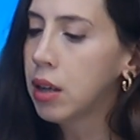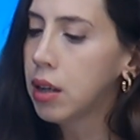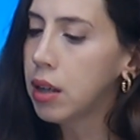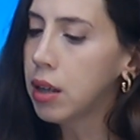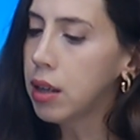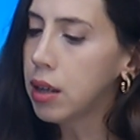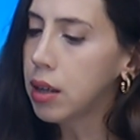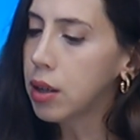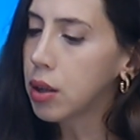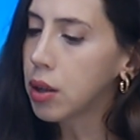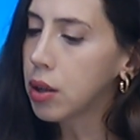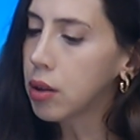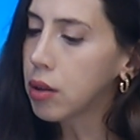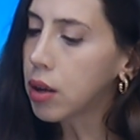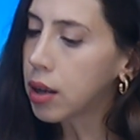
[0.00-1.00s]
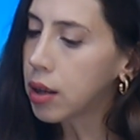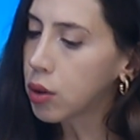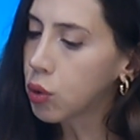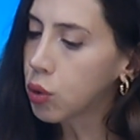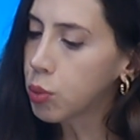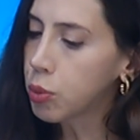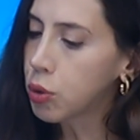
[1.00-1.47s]
E,
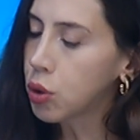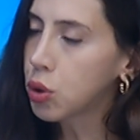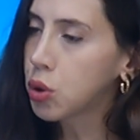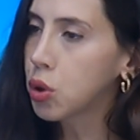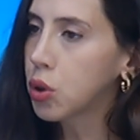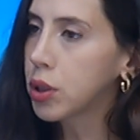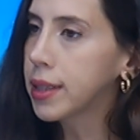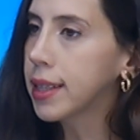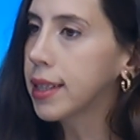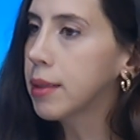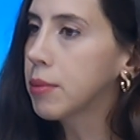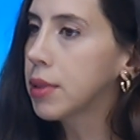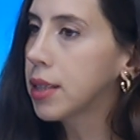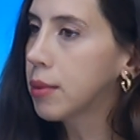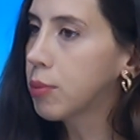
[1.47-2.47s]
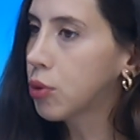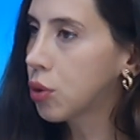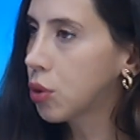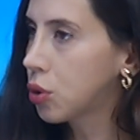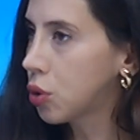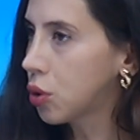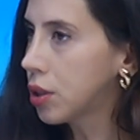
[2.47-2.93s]
akut bronşiolit dediğimiz yine
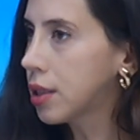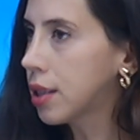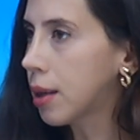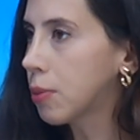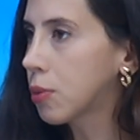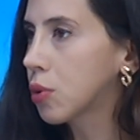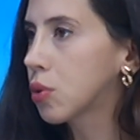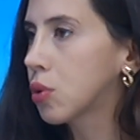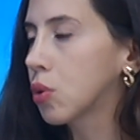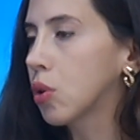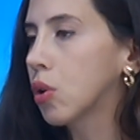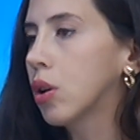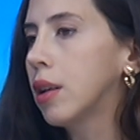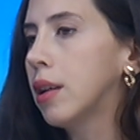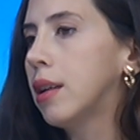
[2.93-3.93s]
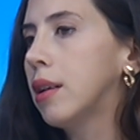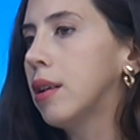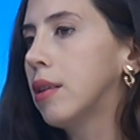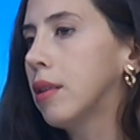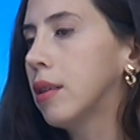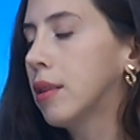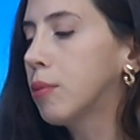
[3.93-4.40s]
bronşiolit tablosu e,